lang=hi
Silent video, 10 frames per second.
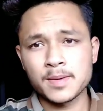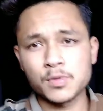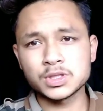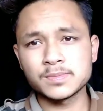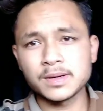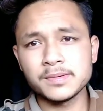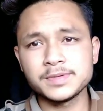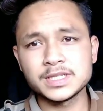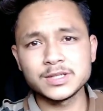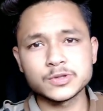मौसम कभी
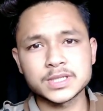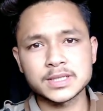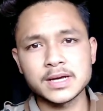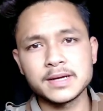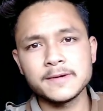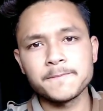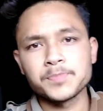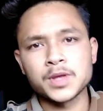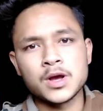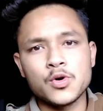भी चेंज हो सकता है
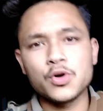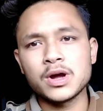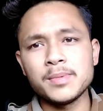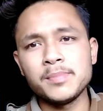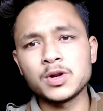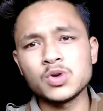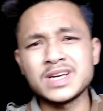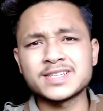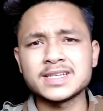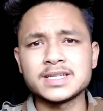और हमें बिल्कुल
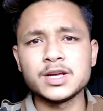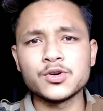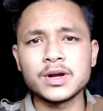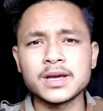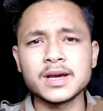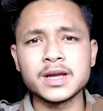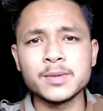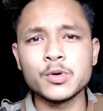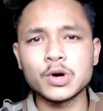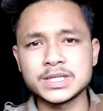एहसास नहीं हो रहा कि
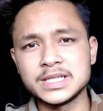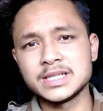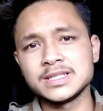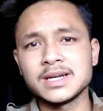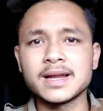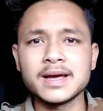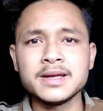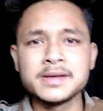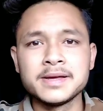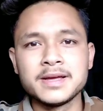गर्मियों का सीज़न चल रहा
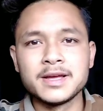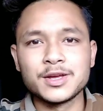है